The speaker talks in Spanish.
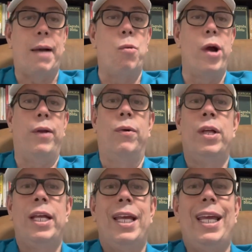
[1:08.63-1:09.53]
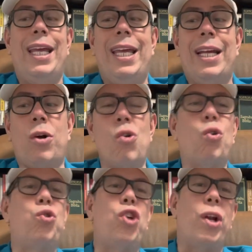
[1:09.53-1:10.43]
Bueno, eh,
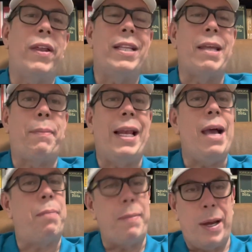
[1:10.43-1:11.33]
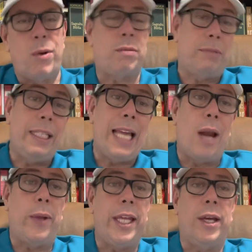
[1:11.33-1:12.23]
conclusiones de esta pelea. Primero, y ya
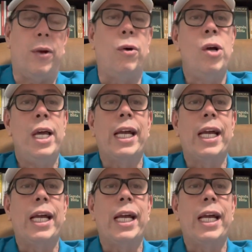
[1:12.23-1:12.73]
lo dije, ¿no?